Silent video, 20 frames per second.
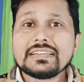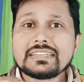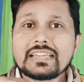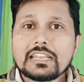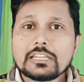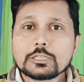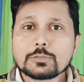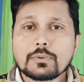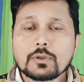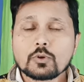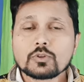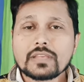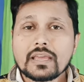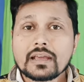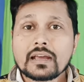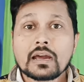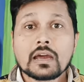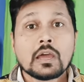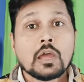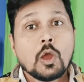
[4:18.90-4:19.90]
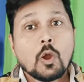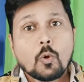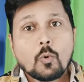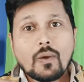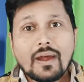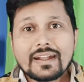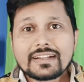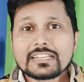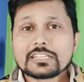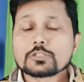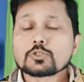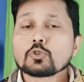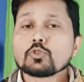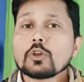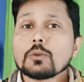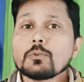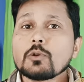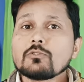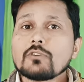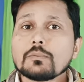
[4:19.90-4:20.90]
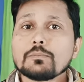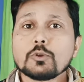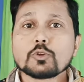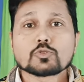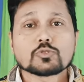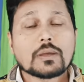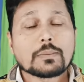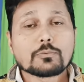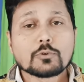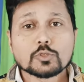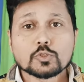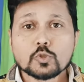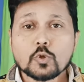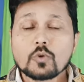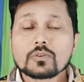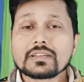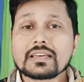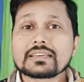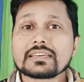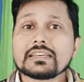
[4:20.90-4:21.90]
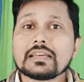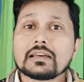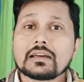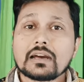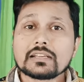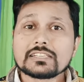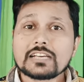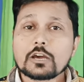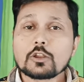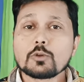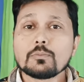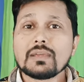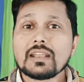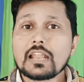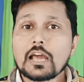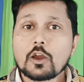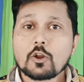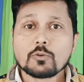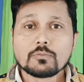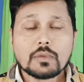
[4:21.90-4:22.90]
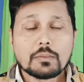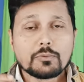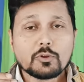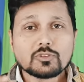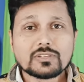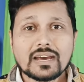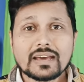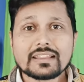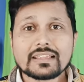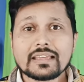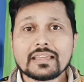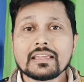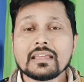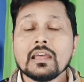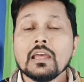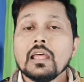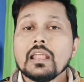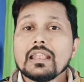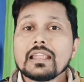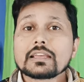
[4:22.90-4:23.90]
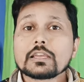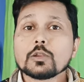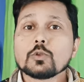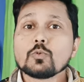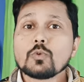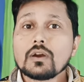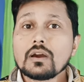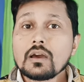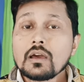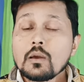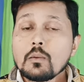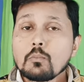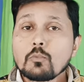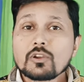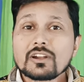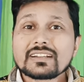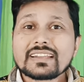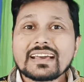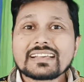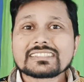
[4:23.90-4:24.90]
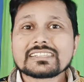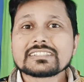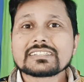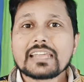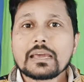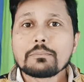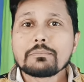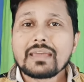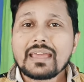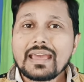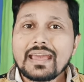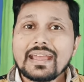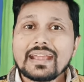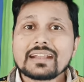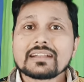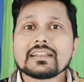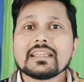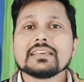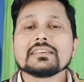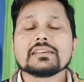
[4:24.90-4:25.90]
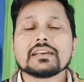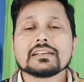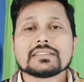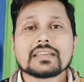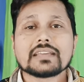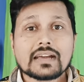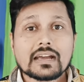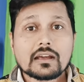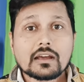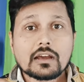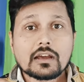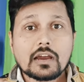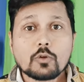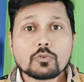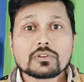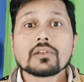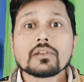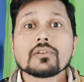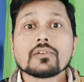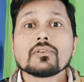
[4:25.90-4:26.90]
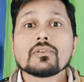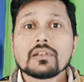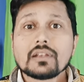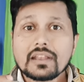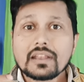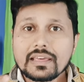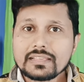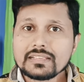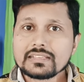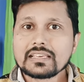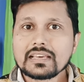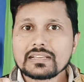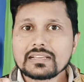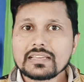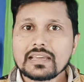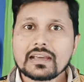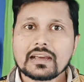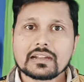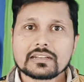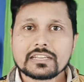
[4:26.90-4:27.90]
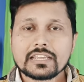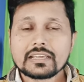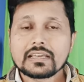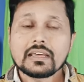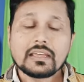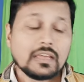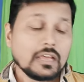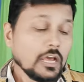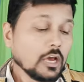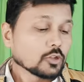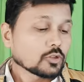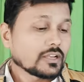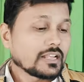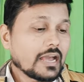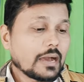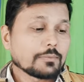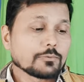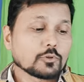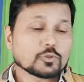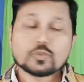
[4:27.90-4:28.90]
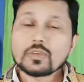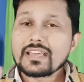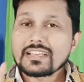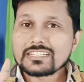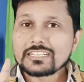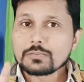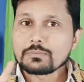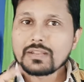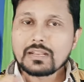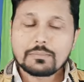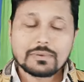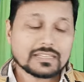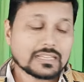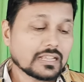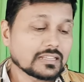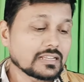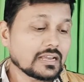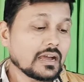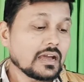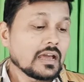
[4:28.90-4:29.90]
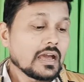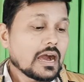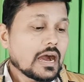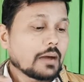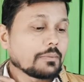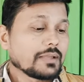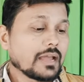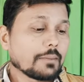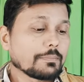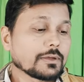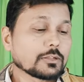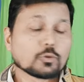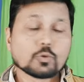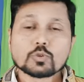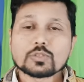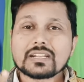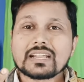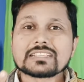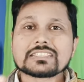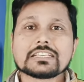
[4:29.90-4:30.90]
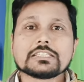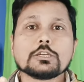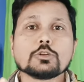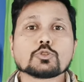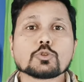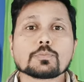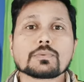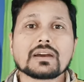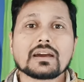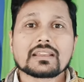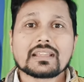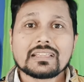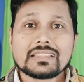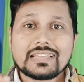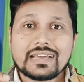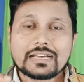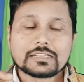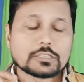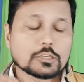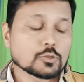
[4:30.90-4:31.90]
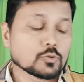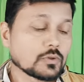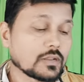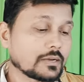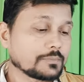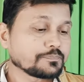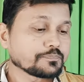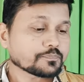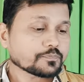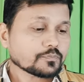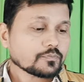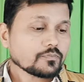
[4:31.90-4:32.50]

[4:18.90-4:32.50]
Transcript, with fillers: इन एलिजिबल हो जाएगा वाई स्टूडियो में वह व्यूज तो आपको शो होंगे कि हजारों में लाखों में व्यूज आ रहे हैं लेकिन वह मोनिटाइजेशन टाइम में एड नहीं किया जाएगा काउंट नहीं किया जाएगा ठीक है तो यहां पर दोस्तों एक चीज मैंने बता दिया अब यहां पर दूसरा चीज यूट्यूब कह रहा है ध्यान से सुनना